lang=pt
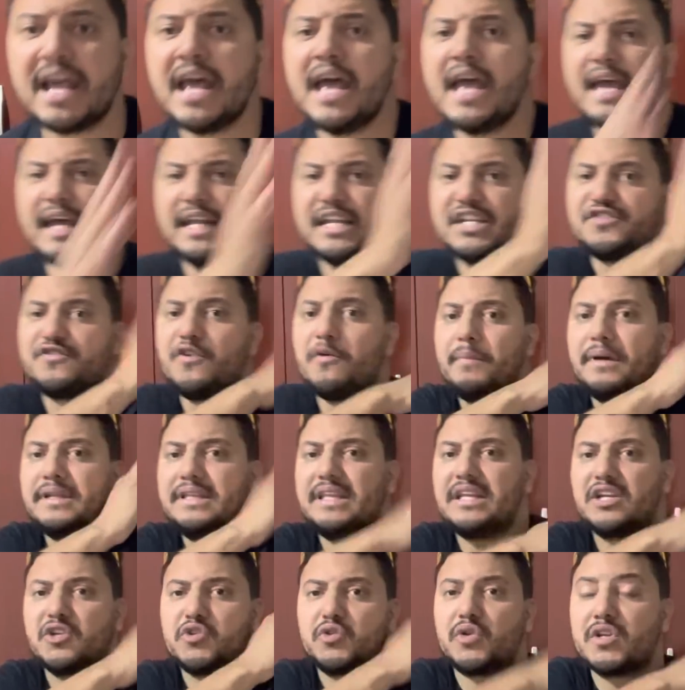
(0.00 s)
elas vão bater
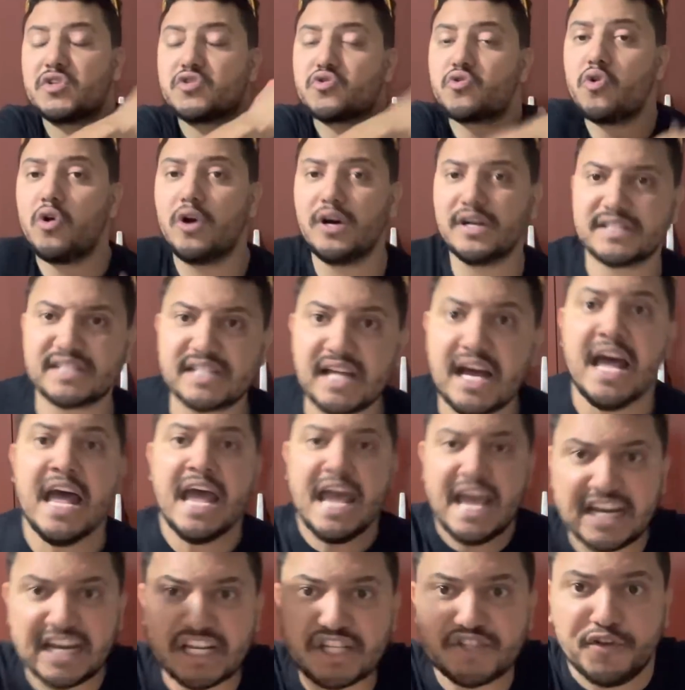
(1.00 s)
nas suas costas,
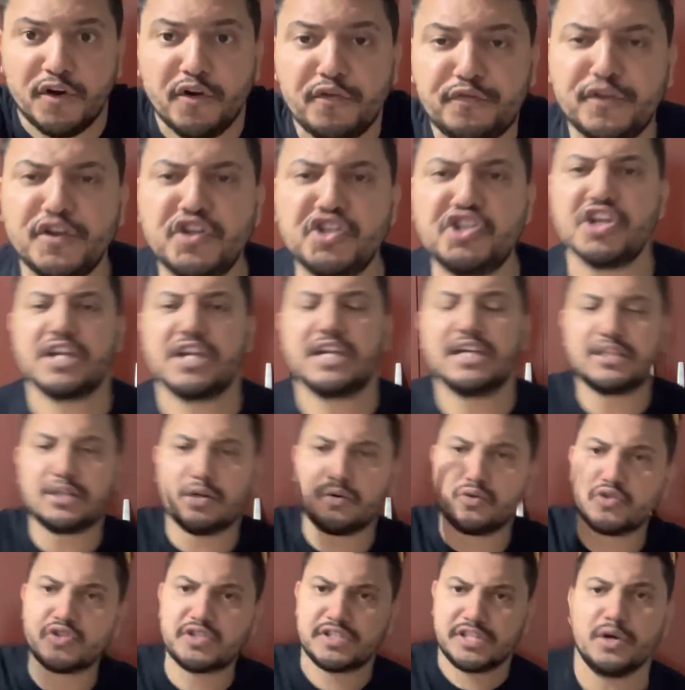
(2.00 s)
elas vão fingir que estão
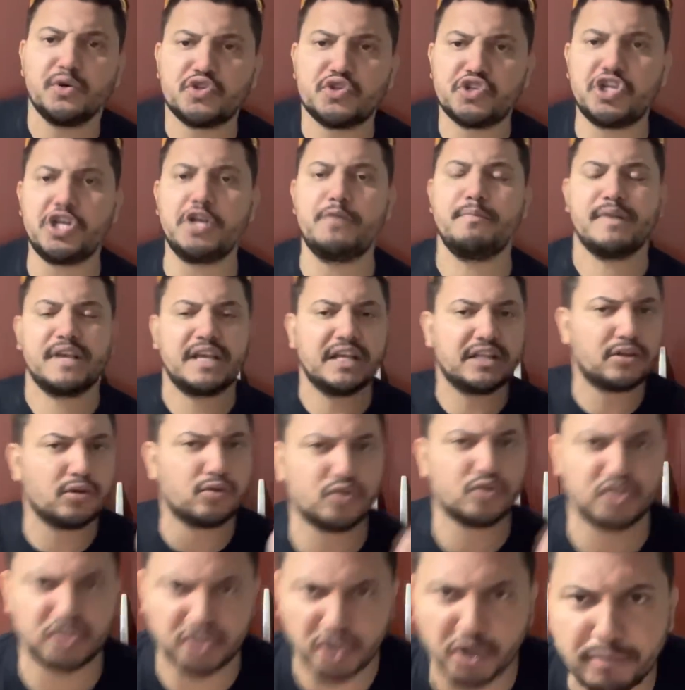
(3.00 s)
no seu time, que estão no
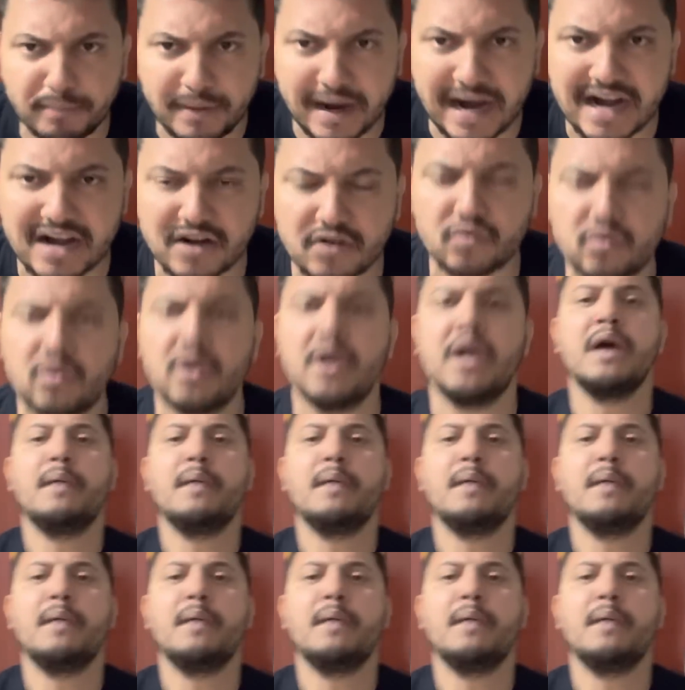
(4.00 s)
seu barco,